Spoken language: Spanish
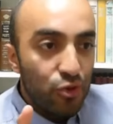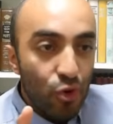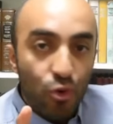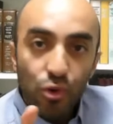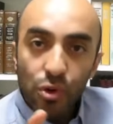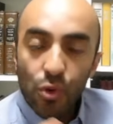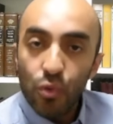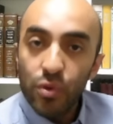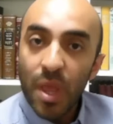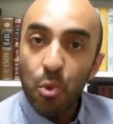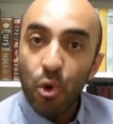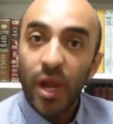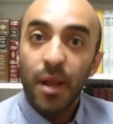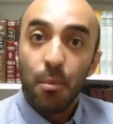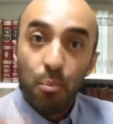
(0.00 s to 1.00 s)
Nur, una
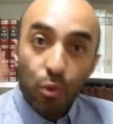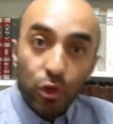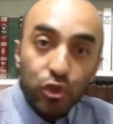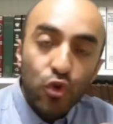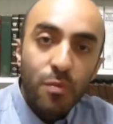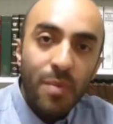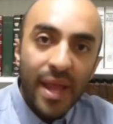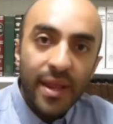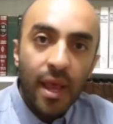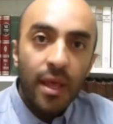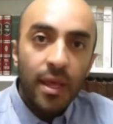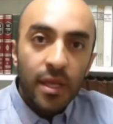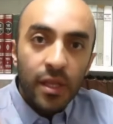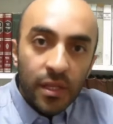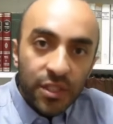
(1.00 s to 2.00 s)
mujer
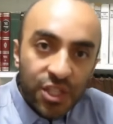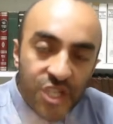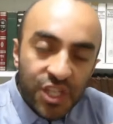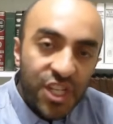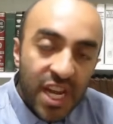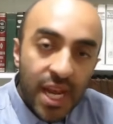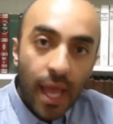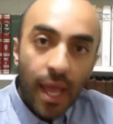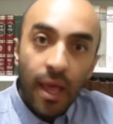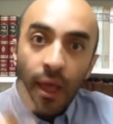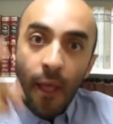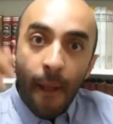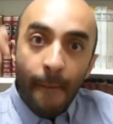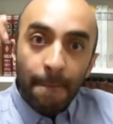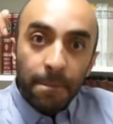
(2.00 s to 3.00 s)
musulmana,
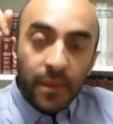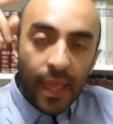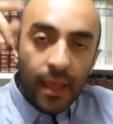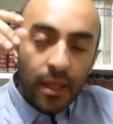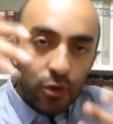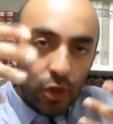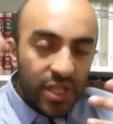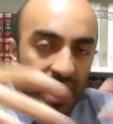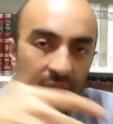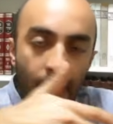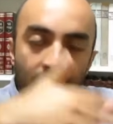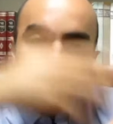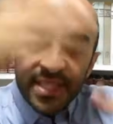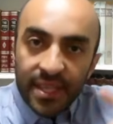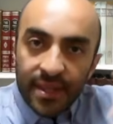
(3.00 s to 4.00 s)
shia, que nos
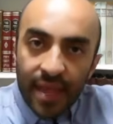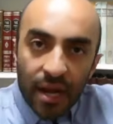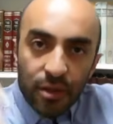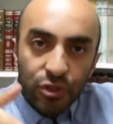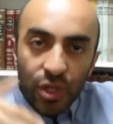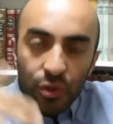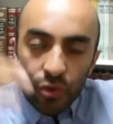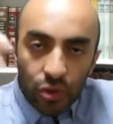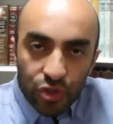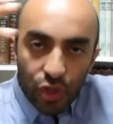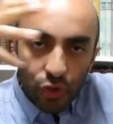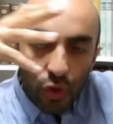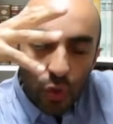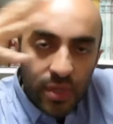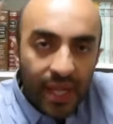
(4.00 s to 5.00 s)
acaba de citar, nos,
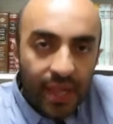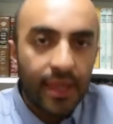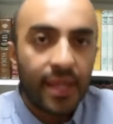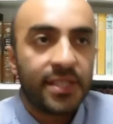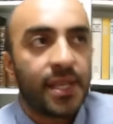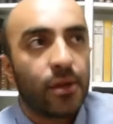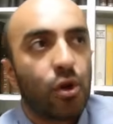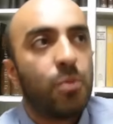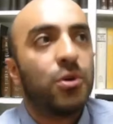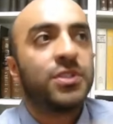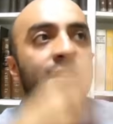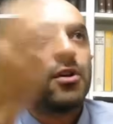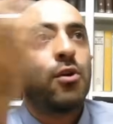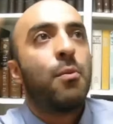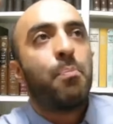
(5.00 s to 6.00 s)
dio toda una clase de cómo
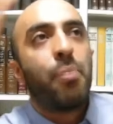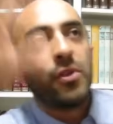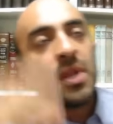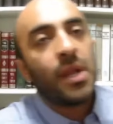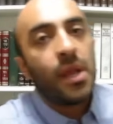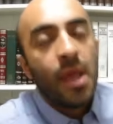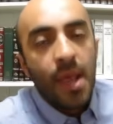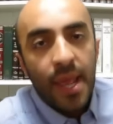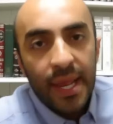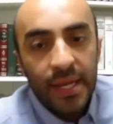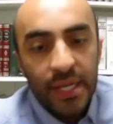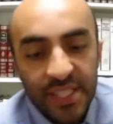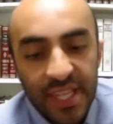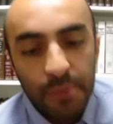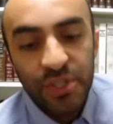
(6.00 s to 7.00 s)
se compone
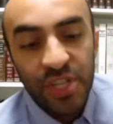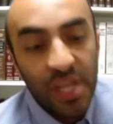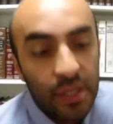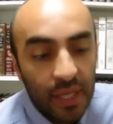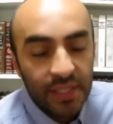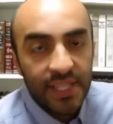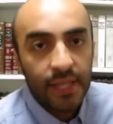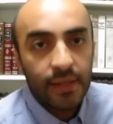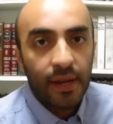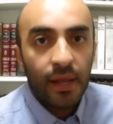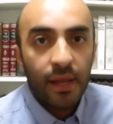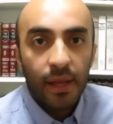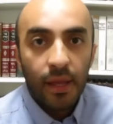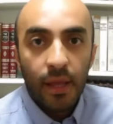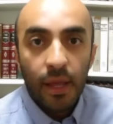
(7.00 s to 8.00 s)
el, Islam shiita,
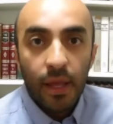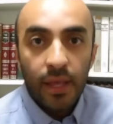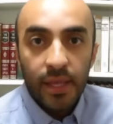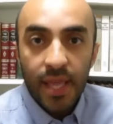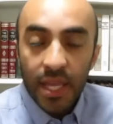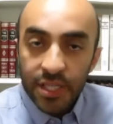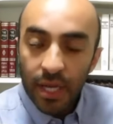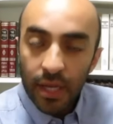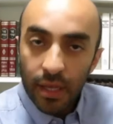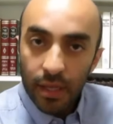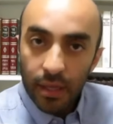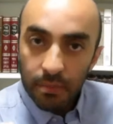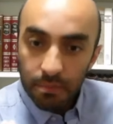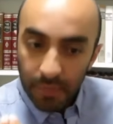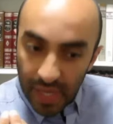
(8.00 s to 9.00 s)
etc. Y ella
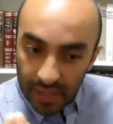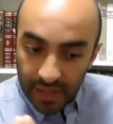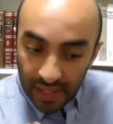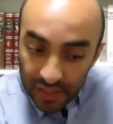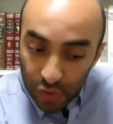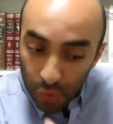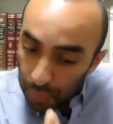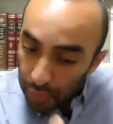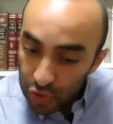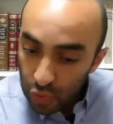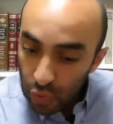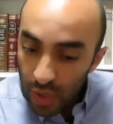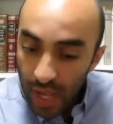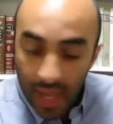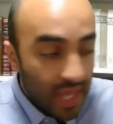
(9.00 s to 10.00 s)
tiene su
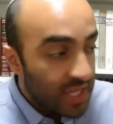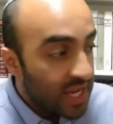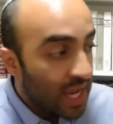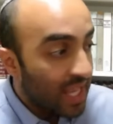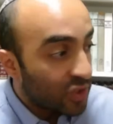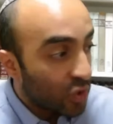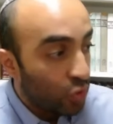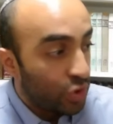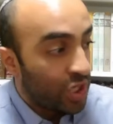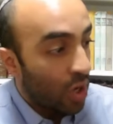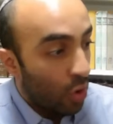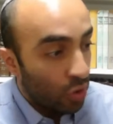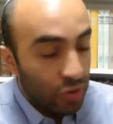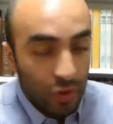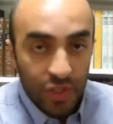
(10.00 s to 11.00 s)
postura, ella
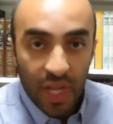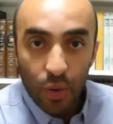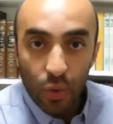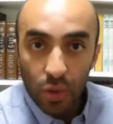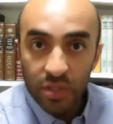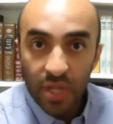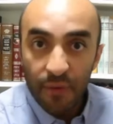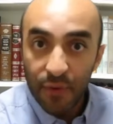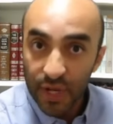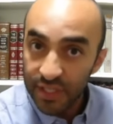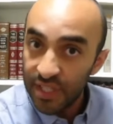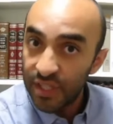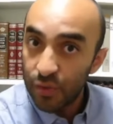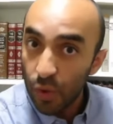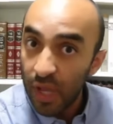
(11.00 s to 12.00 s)
escucha otros ángulos a
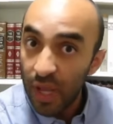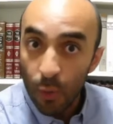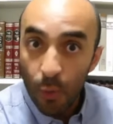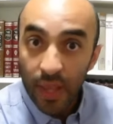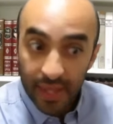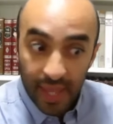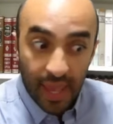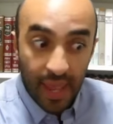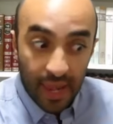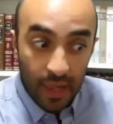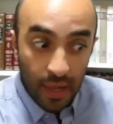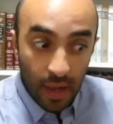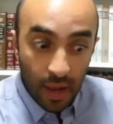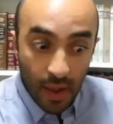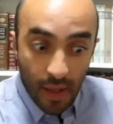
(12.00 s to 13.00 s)
Francisco Gilwhite, que
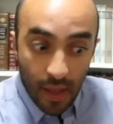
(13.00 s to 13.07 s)
él